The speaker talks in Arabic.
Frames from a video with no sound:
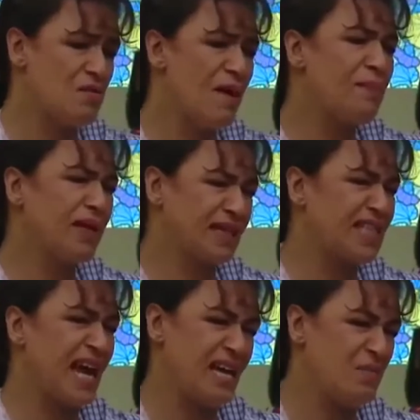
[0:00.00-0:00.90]
وما بك
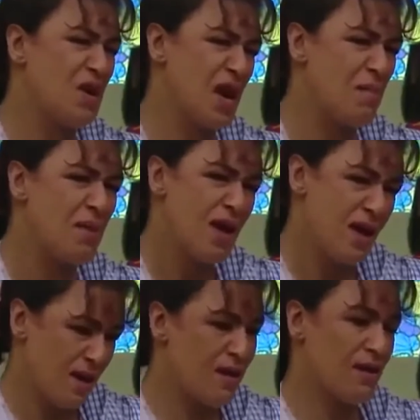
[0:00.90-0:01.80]
شيء المهم
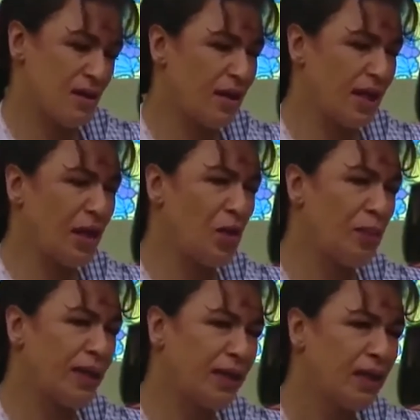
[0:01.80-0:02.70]
آه
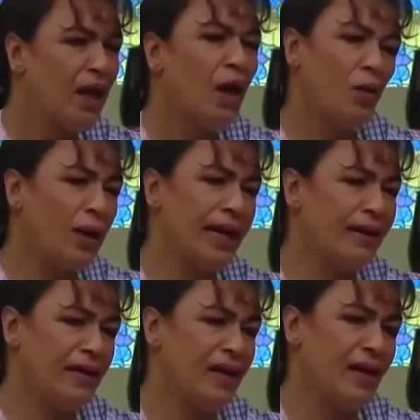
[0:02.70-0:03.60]
بك ولا
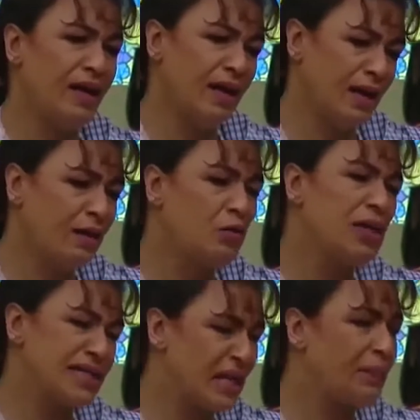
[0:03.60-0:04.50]
إني
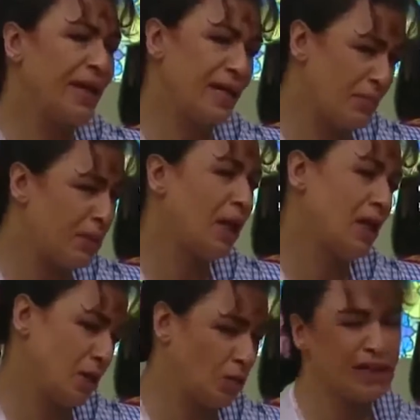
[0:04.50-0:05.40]
سبع أيام
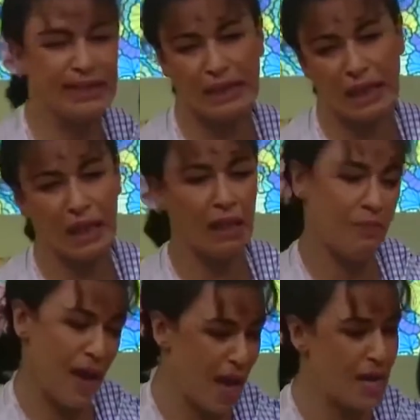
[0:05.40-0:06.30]
ضيعت وقت خاطرك
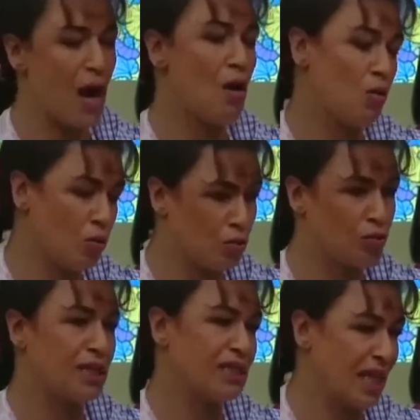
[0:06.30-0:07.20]
معانا
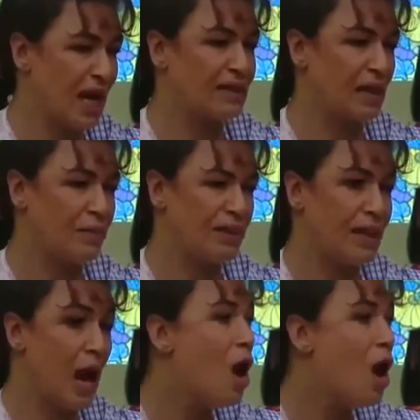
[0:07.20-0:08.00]
ودرتي خاطر لبنتنا